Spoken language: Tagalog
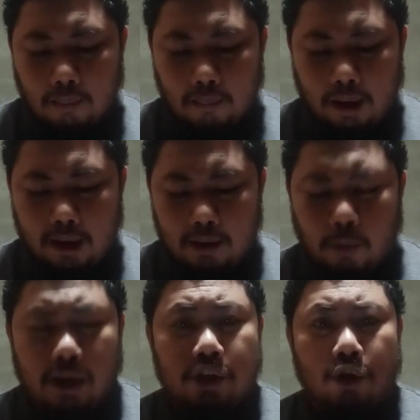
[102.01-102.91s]
May
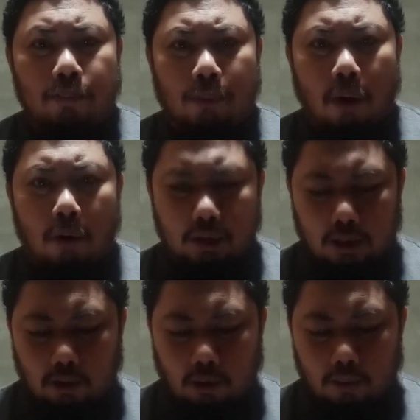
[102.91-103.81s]
question po ako
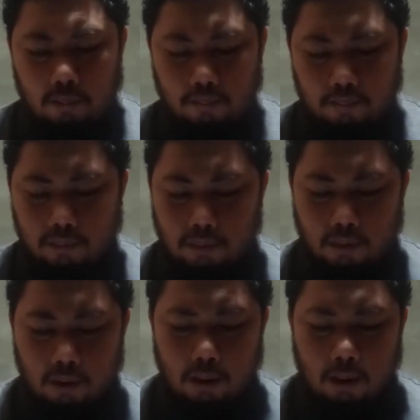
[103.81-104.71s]
dito.
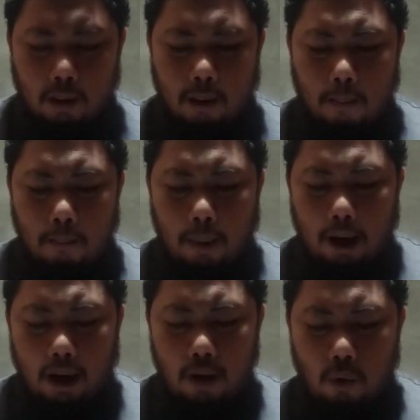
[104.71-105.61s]

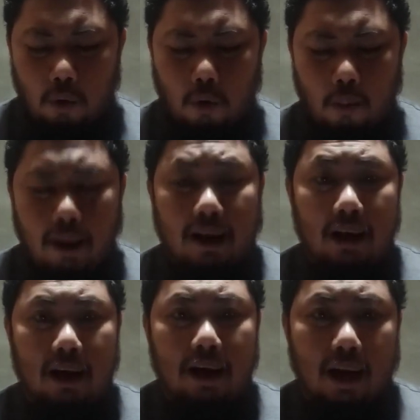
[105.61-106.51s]
Paano ko
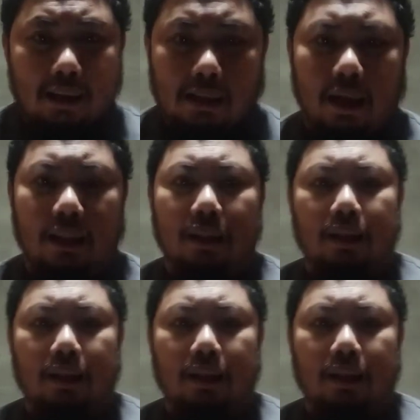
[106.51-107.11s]
mararanasan?